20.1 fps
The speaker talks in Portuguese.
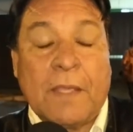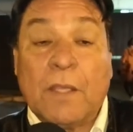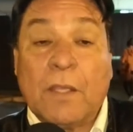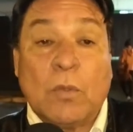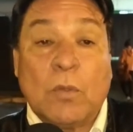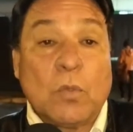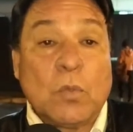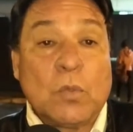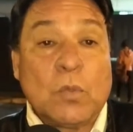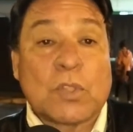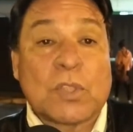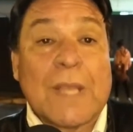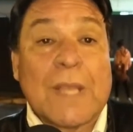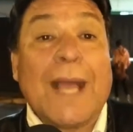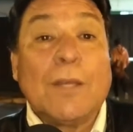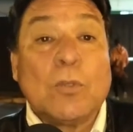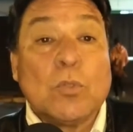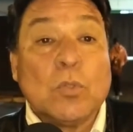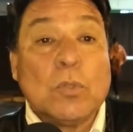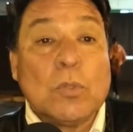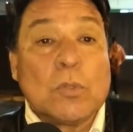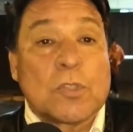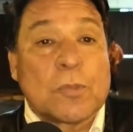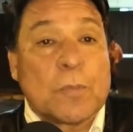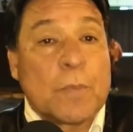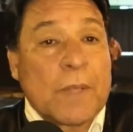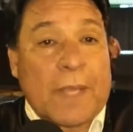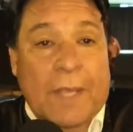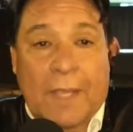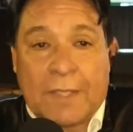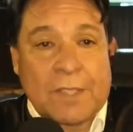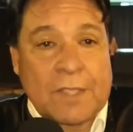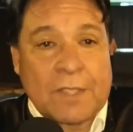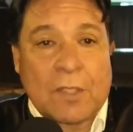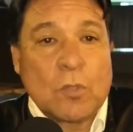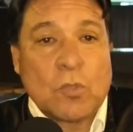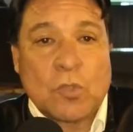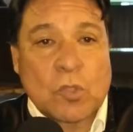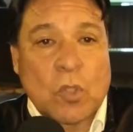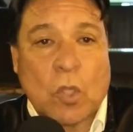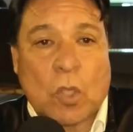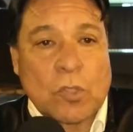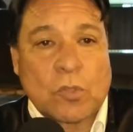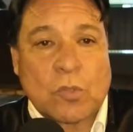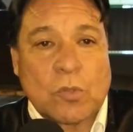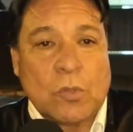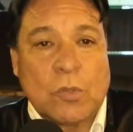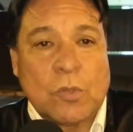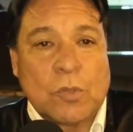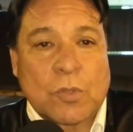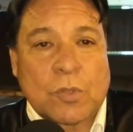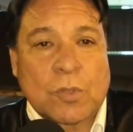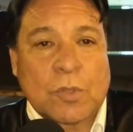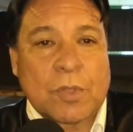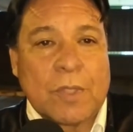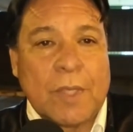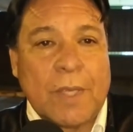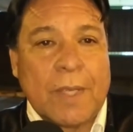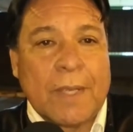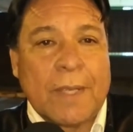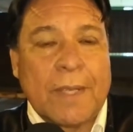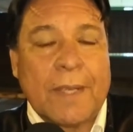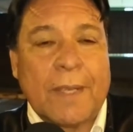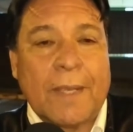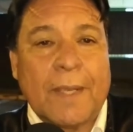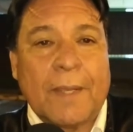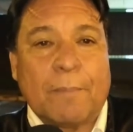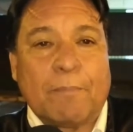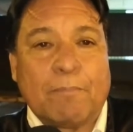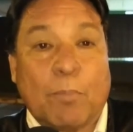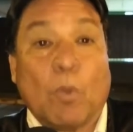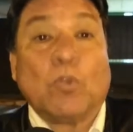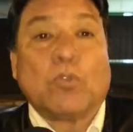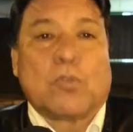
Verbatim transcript: E os alunos, porque esses são os nossos é,